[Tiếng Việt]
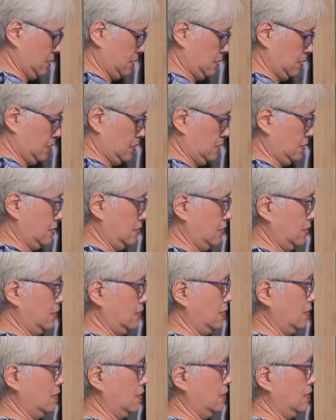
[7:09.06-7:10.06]
tiêu đời cái nghề
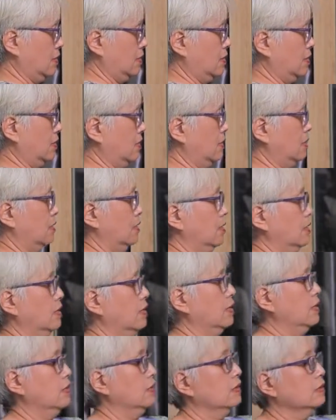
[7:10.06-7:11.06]
của mình này mình không
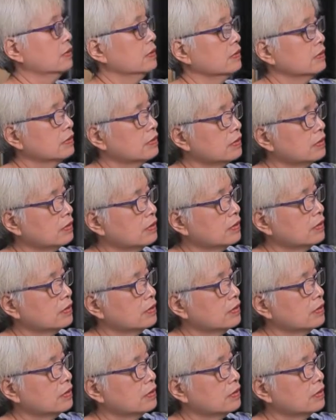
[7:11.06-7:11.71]
biết làm sao